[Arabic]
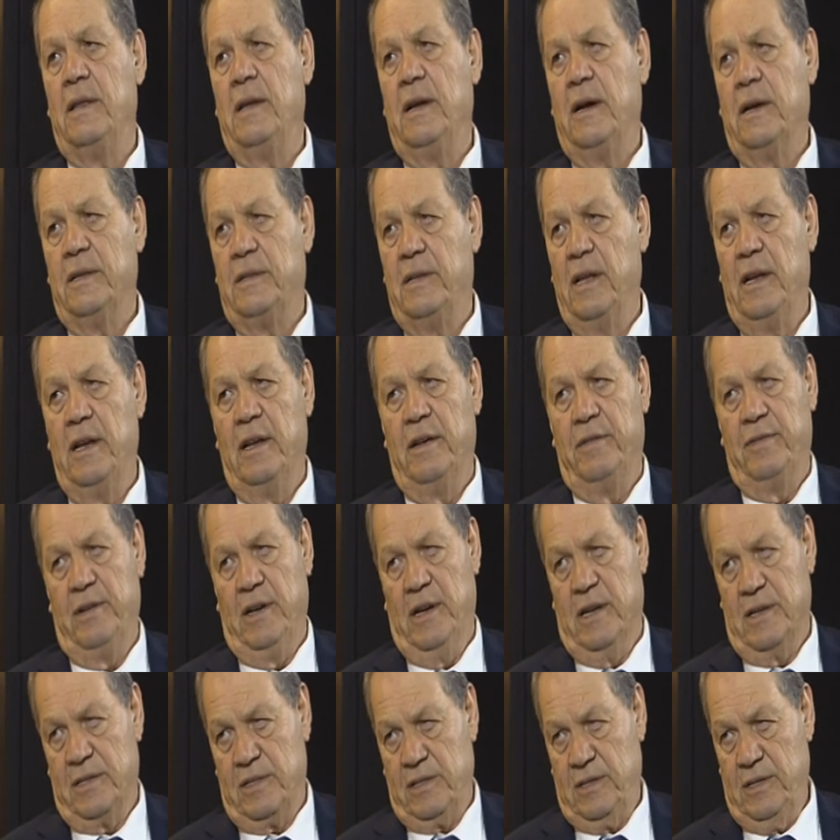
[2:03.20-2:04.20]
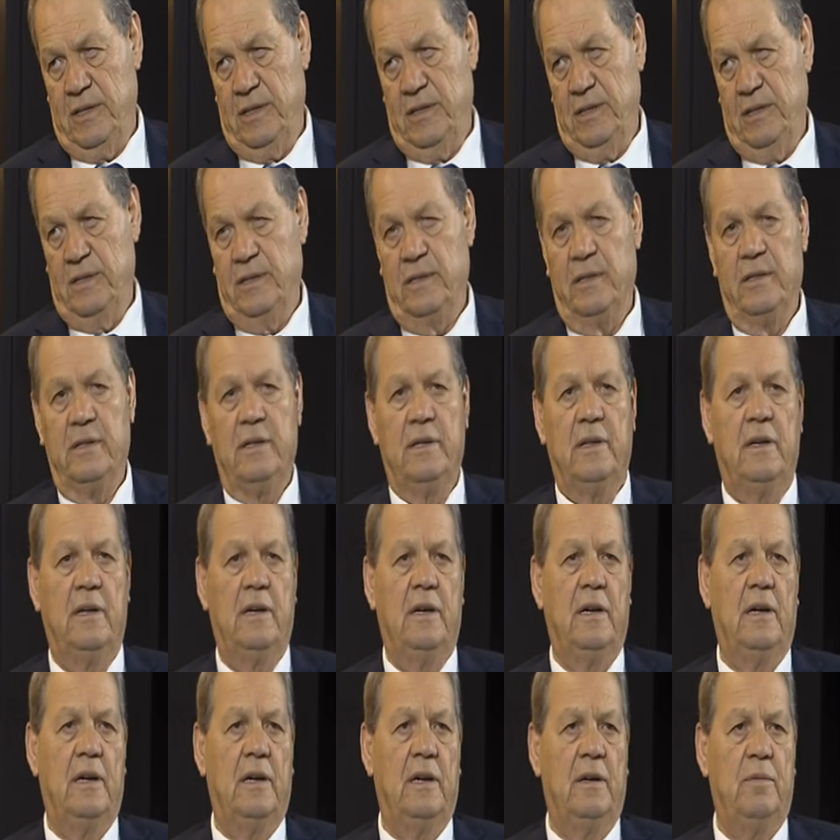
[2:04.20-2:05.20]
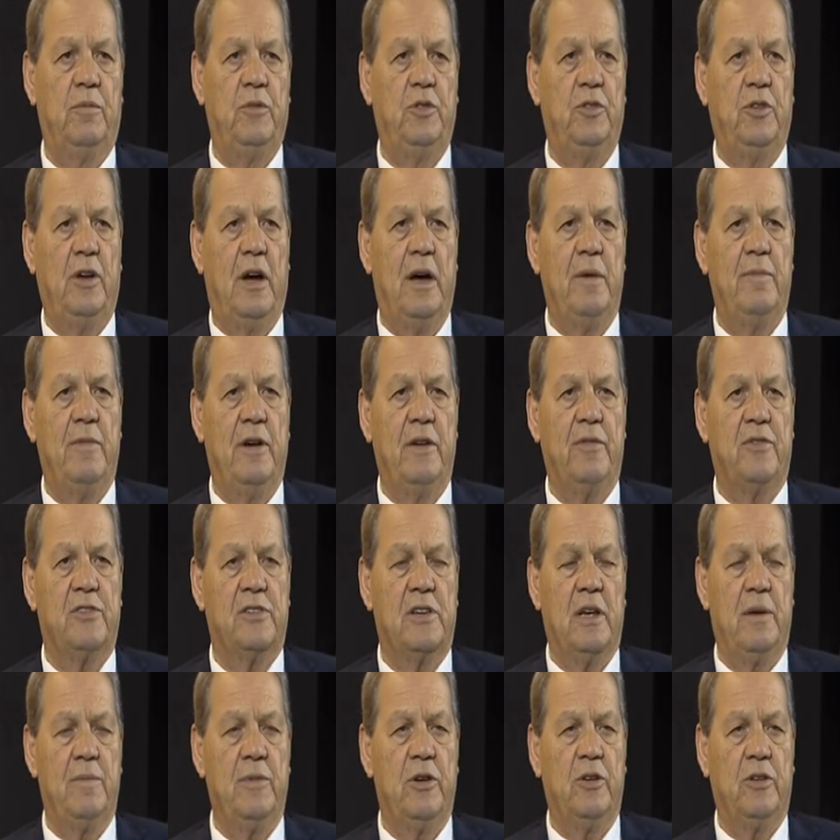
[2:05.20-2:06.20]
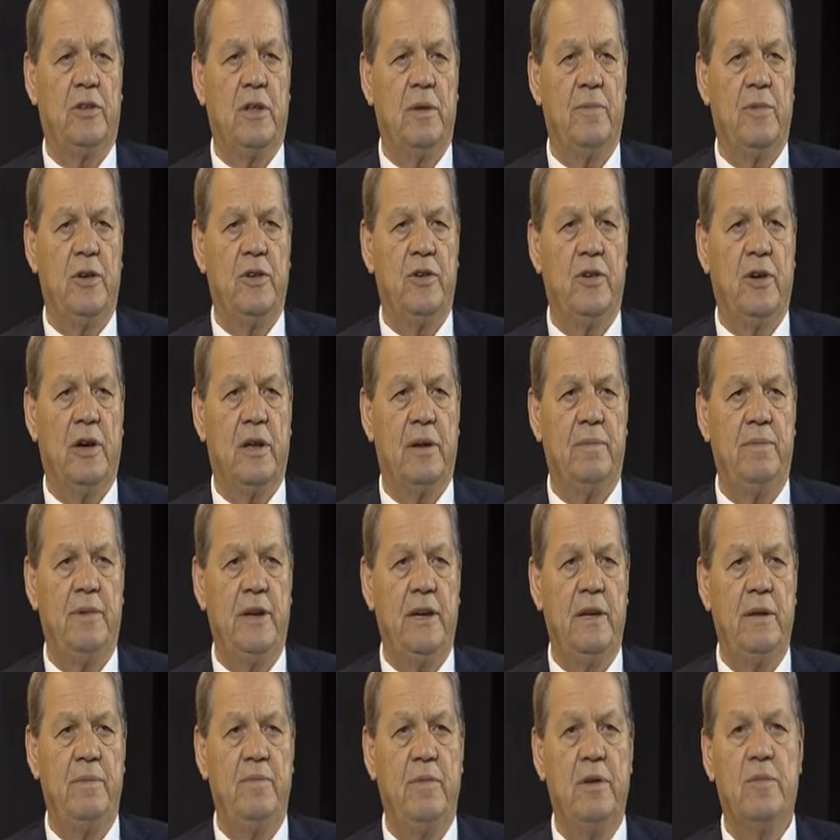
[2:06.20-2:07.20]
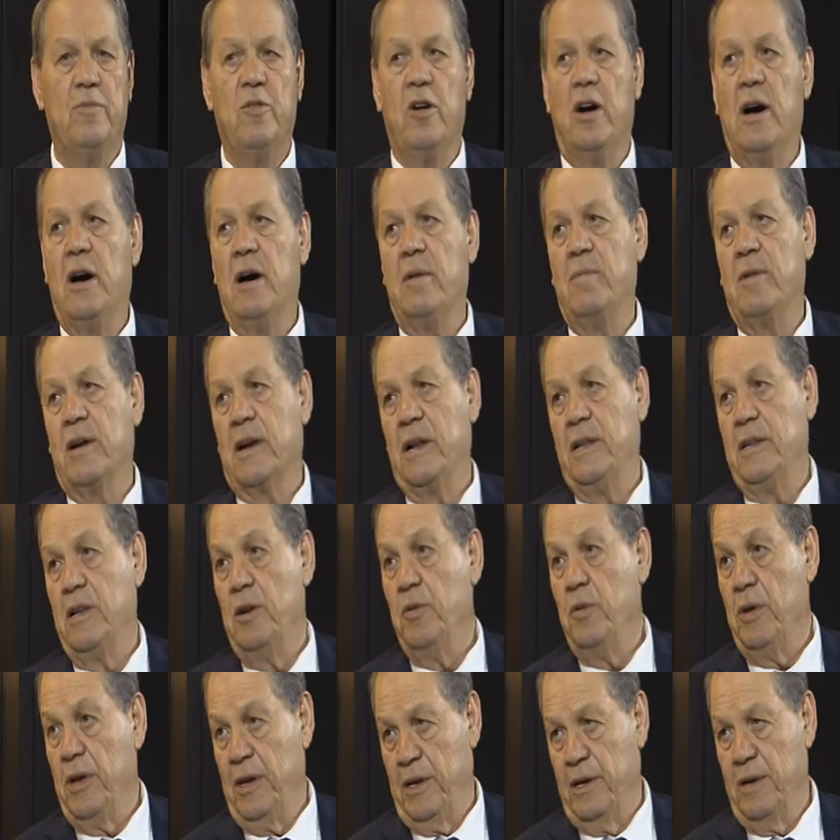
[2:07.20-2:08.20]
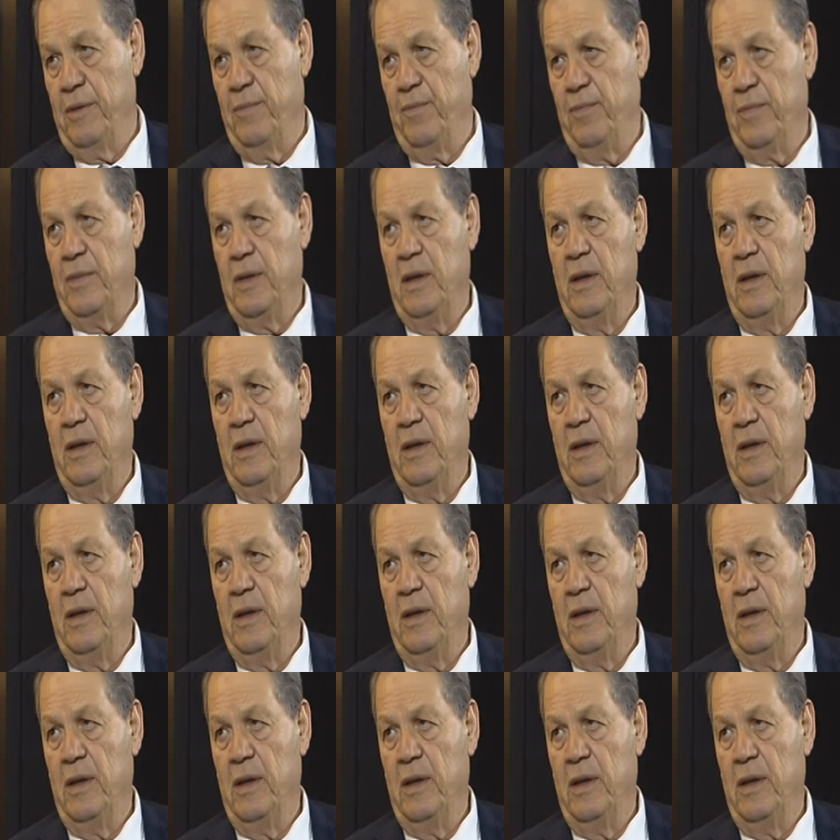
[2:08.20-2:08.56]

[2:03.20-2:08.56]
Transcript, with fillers: احتل فلسطين منذ عام 1948 بمؤامرة دولية